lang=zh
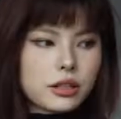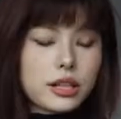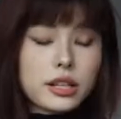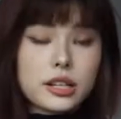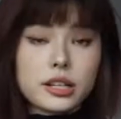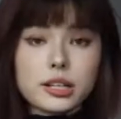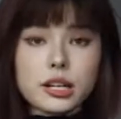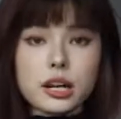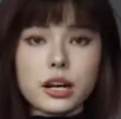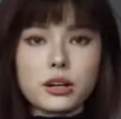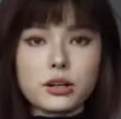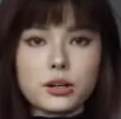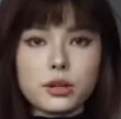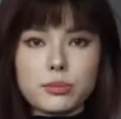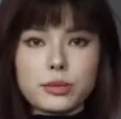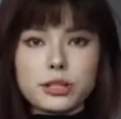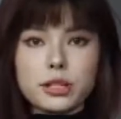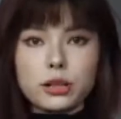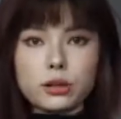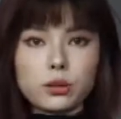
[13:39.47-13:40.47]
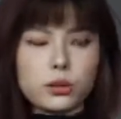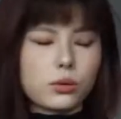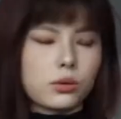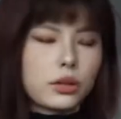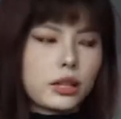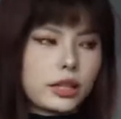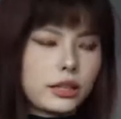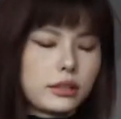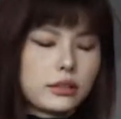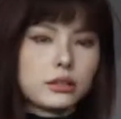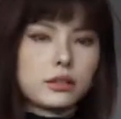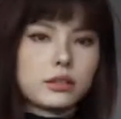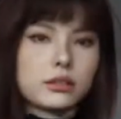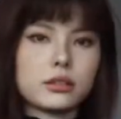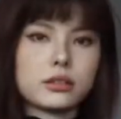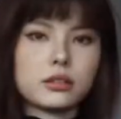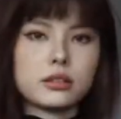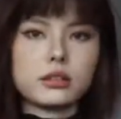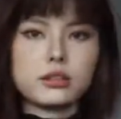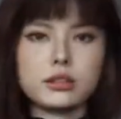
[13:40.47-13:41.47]
衣长又比较短，
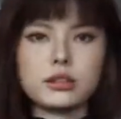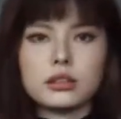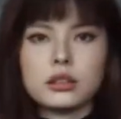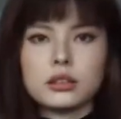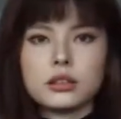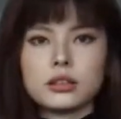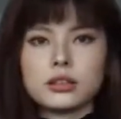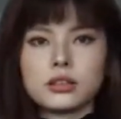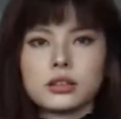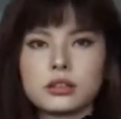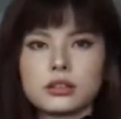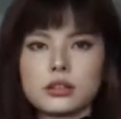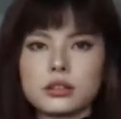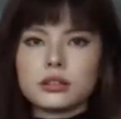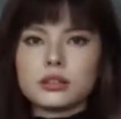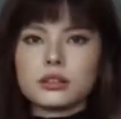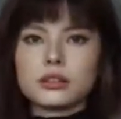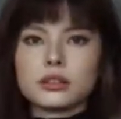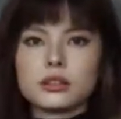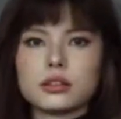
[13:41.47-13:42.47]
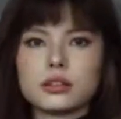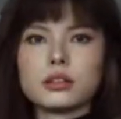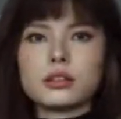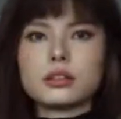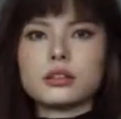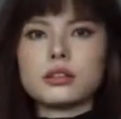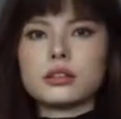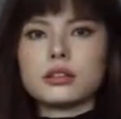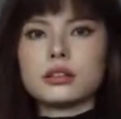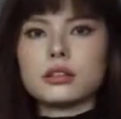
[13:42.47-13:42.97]
就呃，